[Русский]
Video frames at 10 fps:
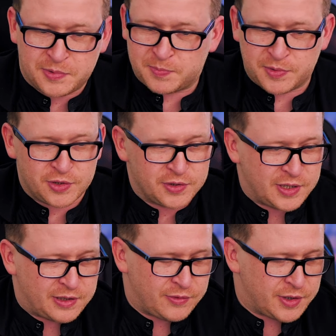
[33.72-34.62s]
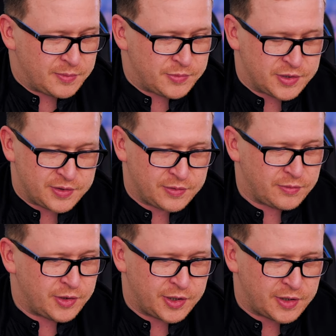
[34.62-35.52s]
поспешил с ответом, честно
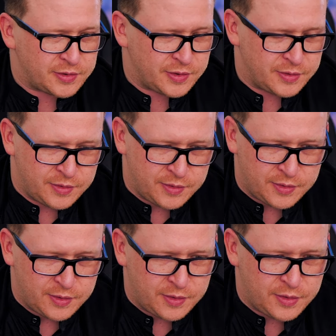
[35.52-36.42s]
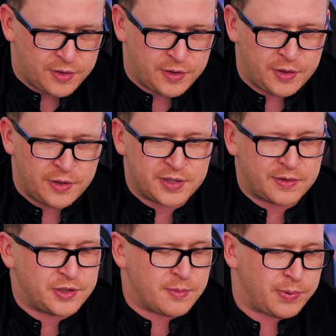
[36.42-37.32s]
говоря, как-то не
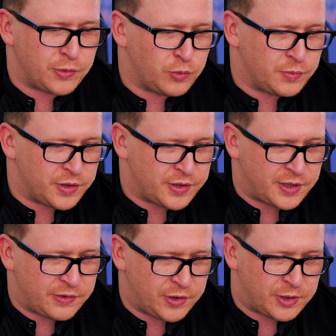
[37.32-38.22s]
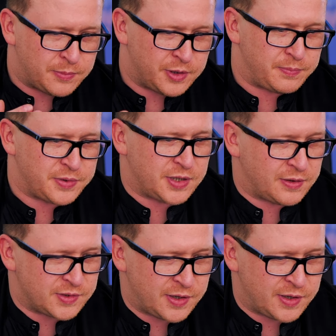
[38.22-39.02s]
совсем подумал над ответом и написал,